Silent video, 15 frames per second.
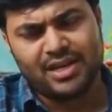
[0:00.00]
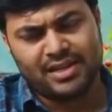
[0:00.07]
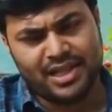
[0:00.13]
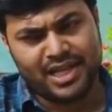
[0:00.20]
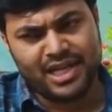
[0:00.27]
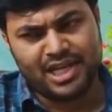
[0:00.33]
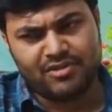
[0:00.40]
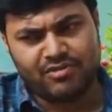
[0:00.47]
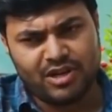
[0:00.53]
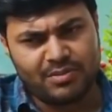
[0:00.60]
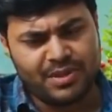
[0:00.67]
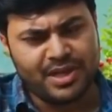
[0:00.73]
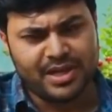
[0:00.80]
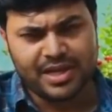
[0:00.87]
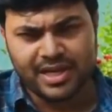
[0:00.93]
देन इट विल
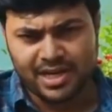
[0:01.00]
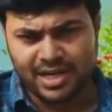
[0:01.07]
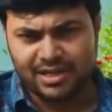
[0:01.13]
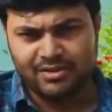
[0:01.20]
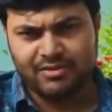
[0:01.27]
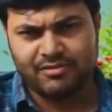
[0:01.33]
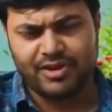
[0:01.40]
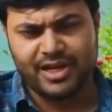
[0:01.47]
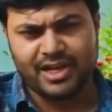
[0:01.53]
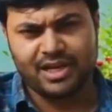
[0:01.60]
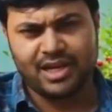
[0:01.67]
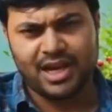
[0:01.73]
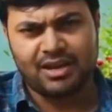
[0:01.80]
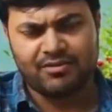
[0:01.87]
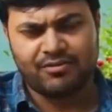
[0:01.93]
बी रियली वेरी
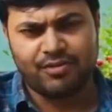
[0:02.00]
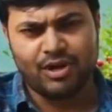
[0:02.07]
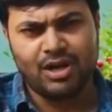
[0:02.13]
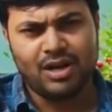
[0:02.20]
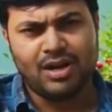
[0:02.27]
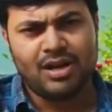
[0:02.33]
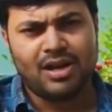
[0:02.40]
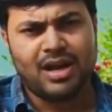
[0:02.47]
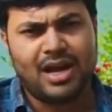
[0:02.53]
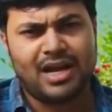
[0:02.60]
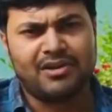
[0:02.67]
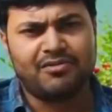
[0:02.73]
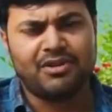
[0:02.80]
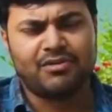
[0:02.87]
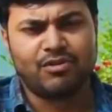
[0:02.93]
हेल्पफुल
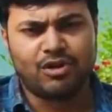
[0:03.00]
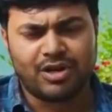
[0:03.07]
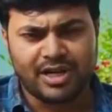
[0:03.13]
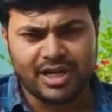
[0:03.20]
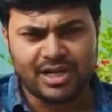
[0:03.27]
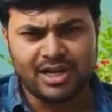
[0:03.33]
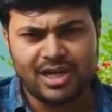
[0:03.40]
एंड वी वुड रियली